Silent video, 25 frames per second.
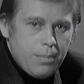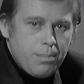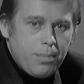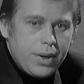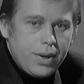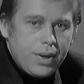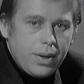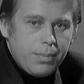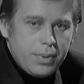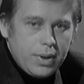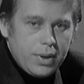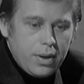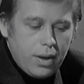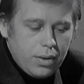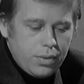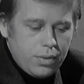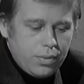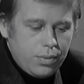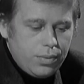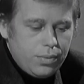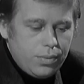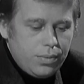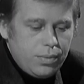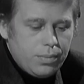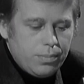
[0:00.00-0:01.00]
Pane
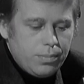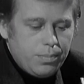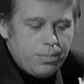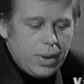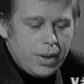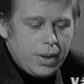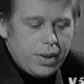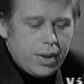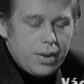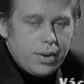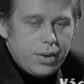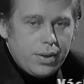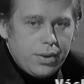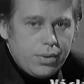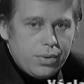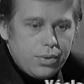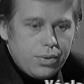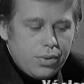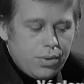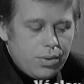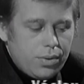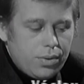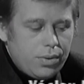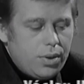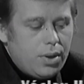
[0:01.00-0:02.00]
Bilaku, pane
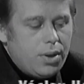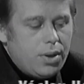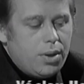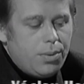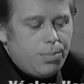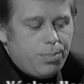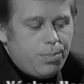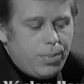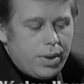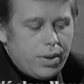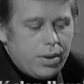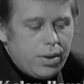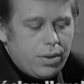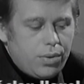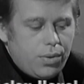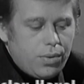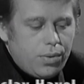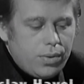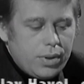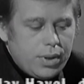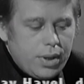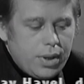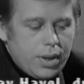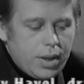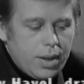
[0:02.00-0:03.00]
Indro, pane
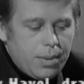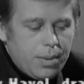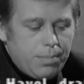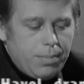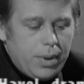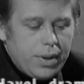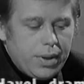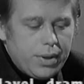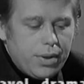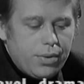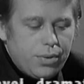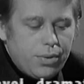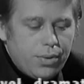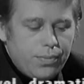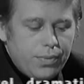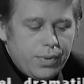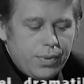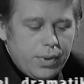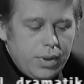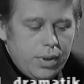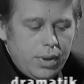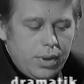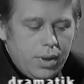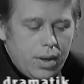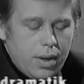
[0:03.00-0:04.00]
Koldere, pane
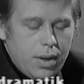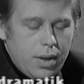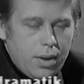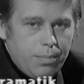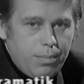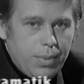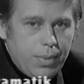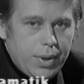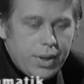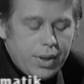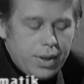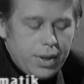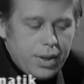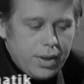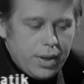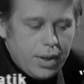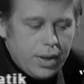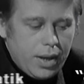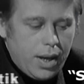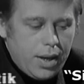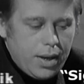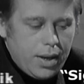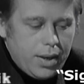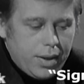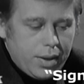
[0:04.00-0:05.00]
Nový, pane
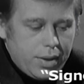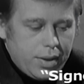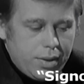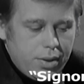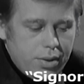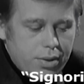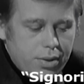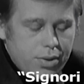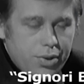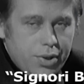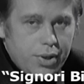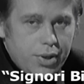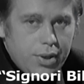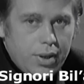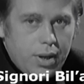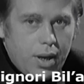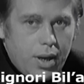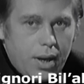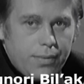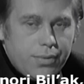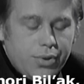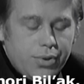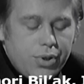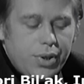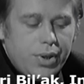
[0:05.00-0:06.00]
generale generále e
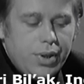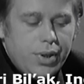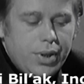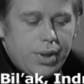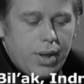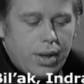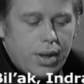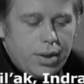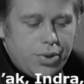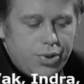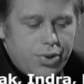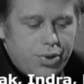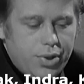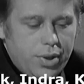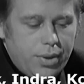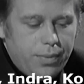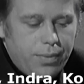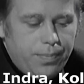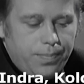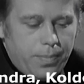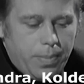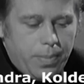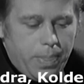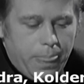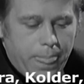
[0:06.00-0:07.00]
tutti gli
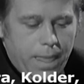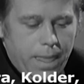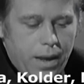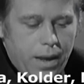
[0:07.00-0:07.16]
altri.